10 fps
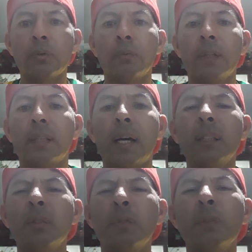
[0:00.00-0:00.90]
90
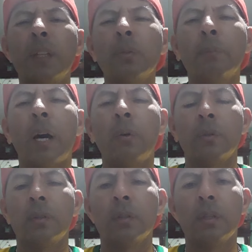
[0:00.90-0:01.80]
anos vivendo
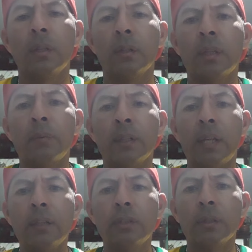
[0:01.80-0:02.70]
mal. Não é
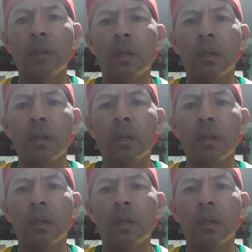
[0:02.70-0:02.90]
verdade?